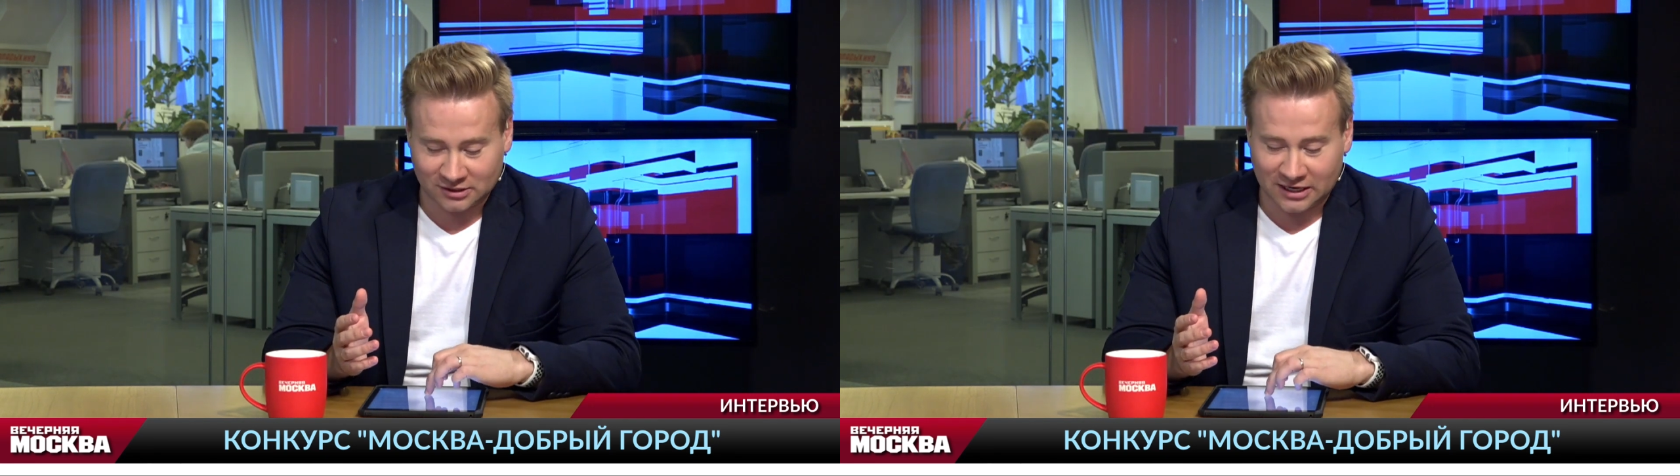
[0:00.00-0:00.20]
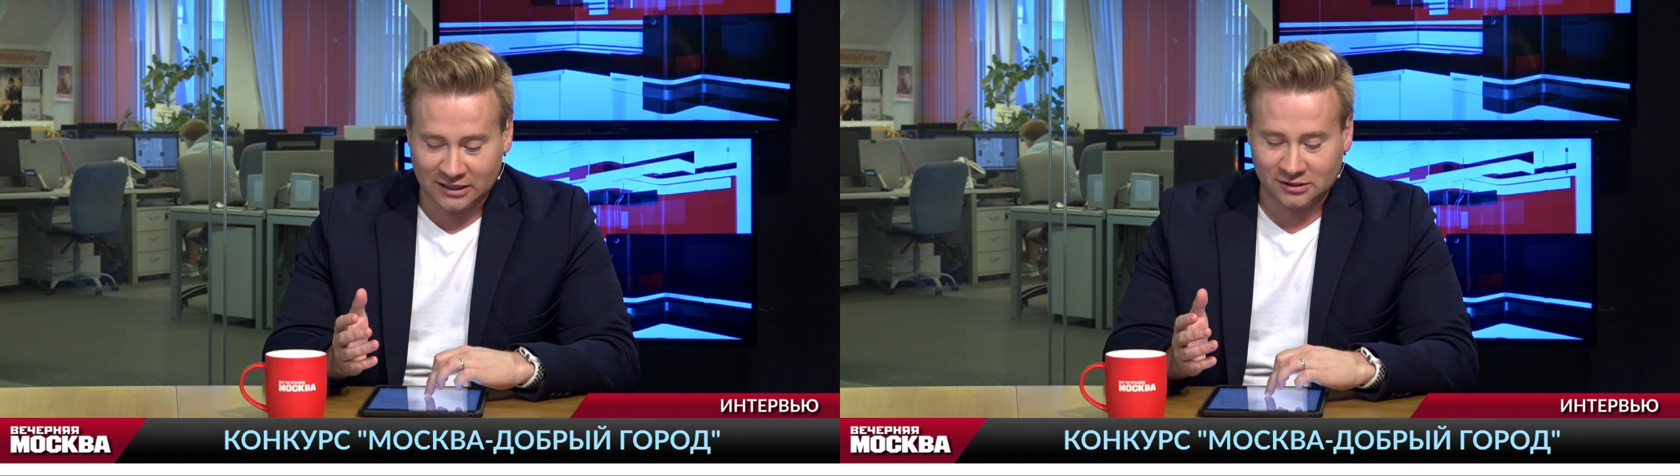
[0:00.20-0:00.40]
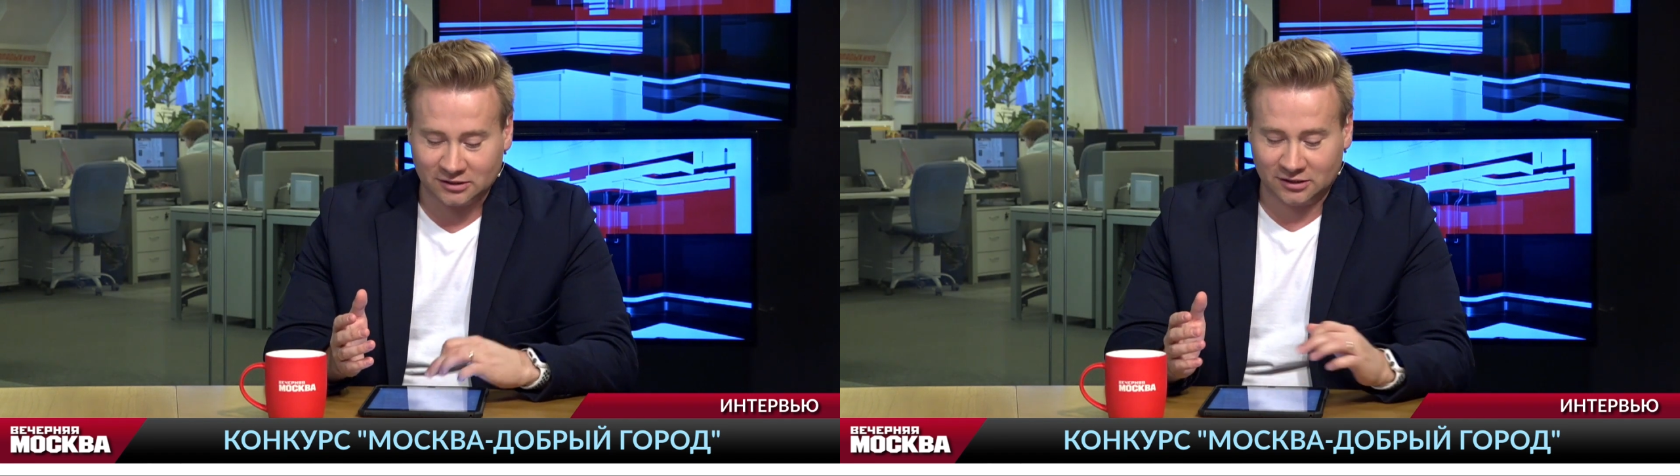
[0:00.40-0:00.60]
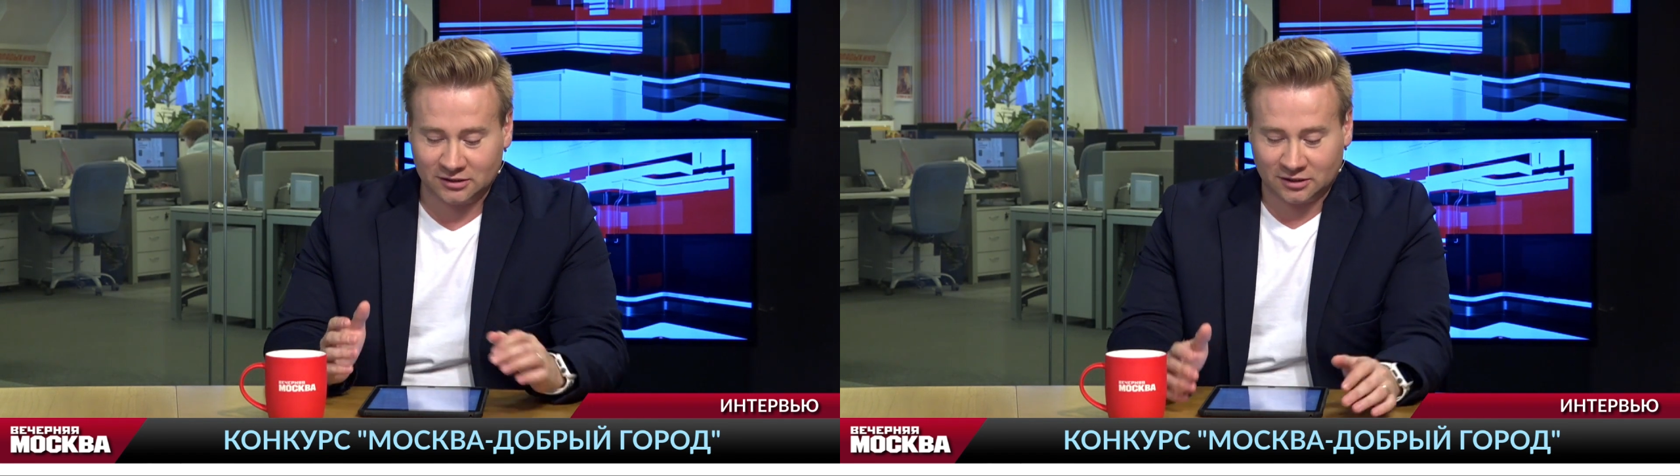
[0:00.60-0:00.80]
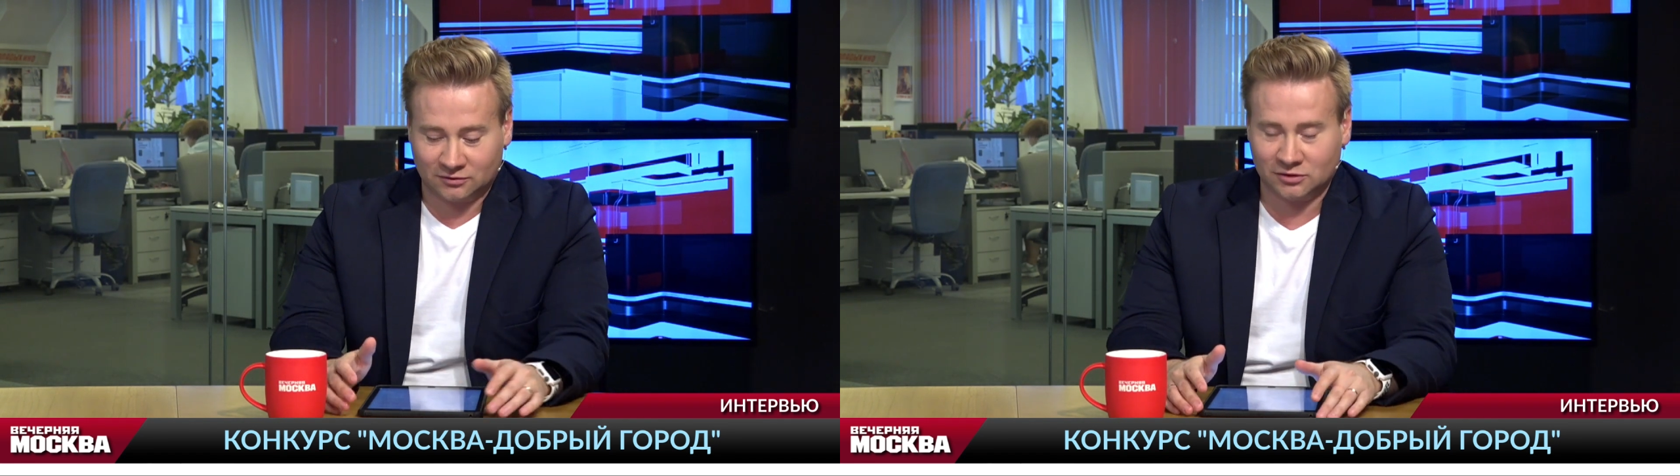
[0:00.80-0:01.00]
столицы, и,
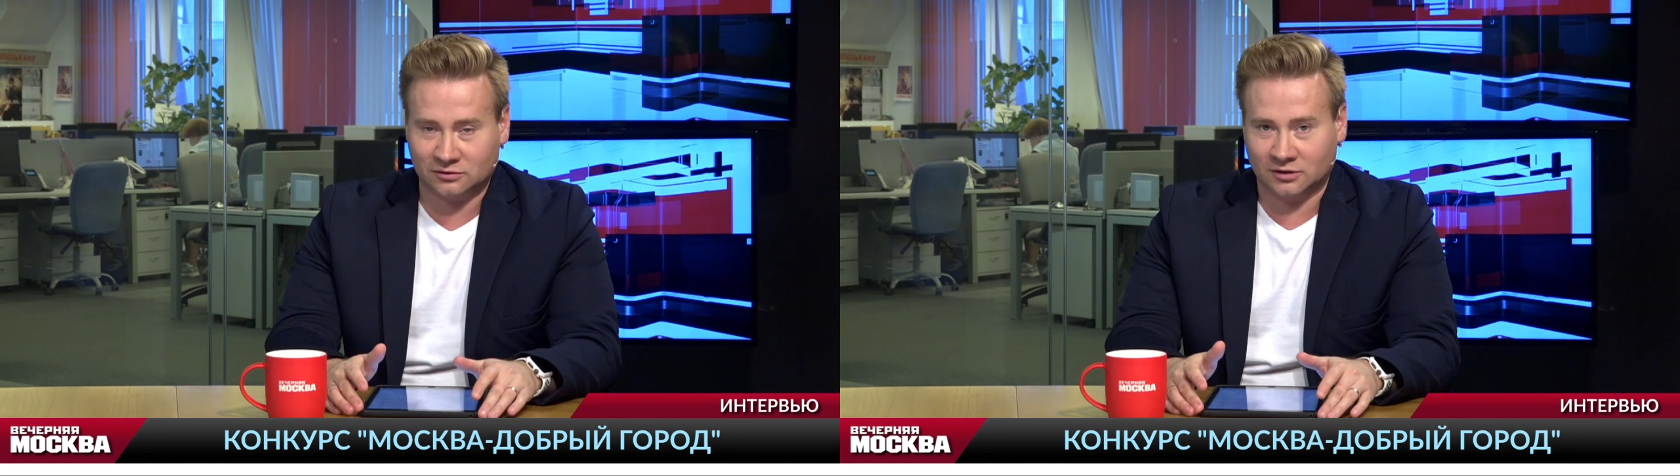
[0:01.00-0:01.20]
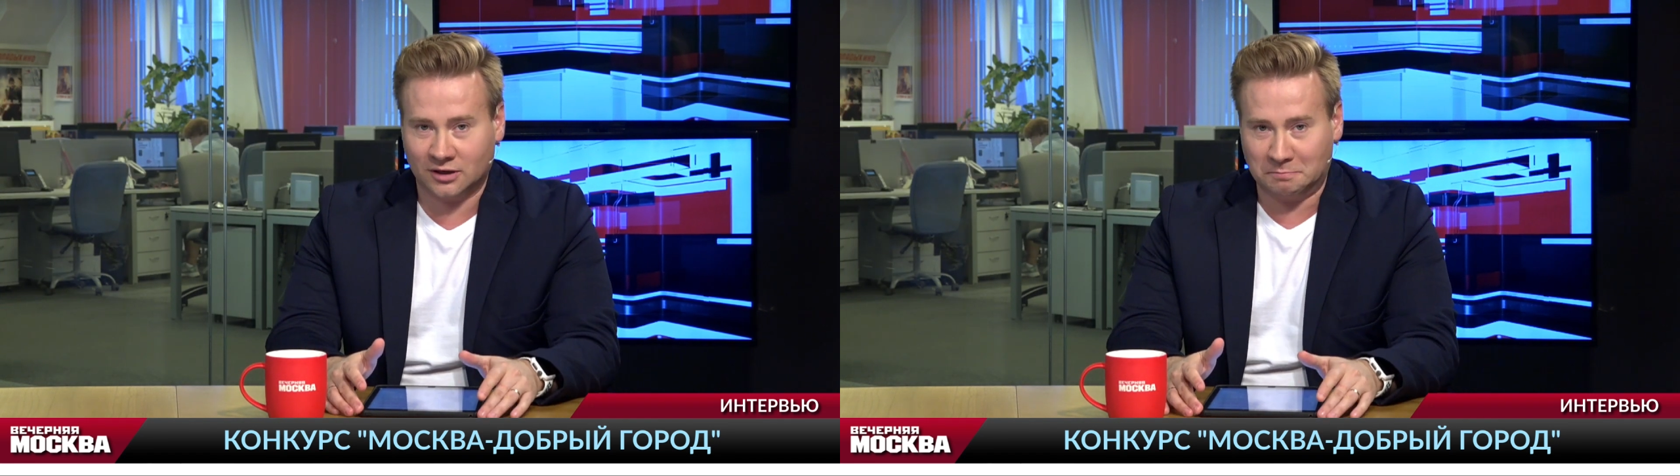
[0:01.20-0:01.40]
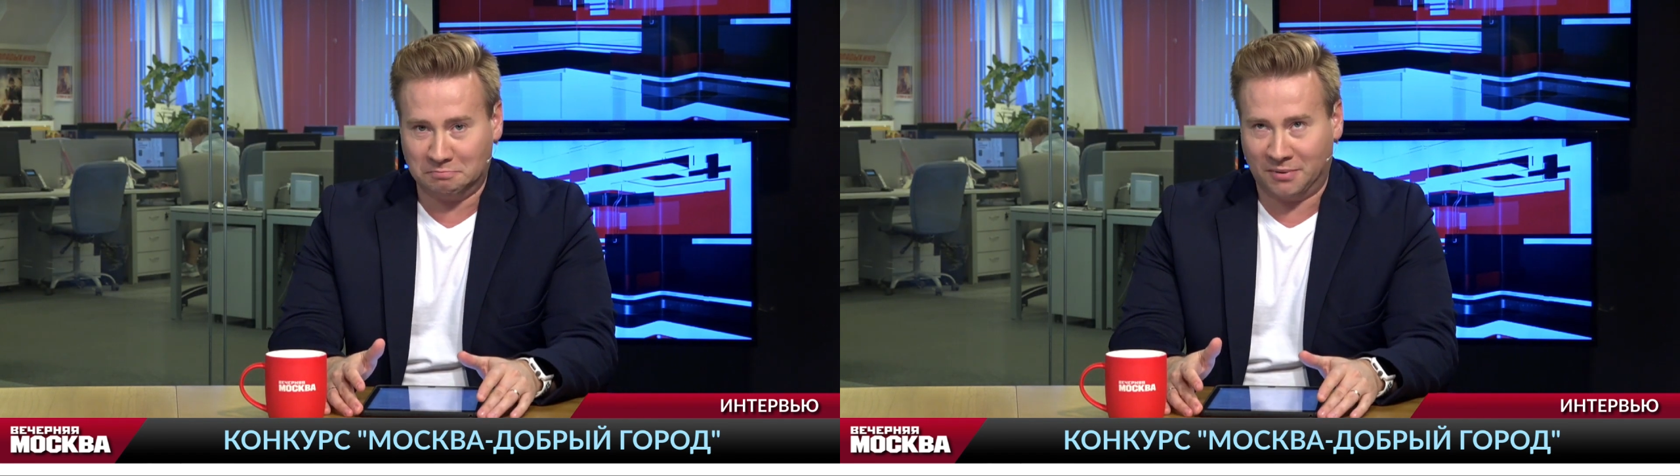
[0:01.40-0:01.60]
соответственно, да,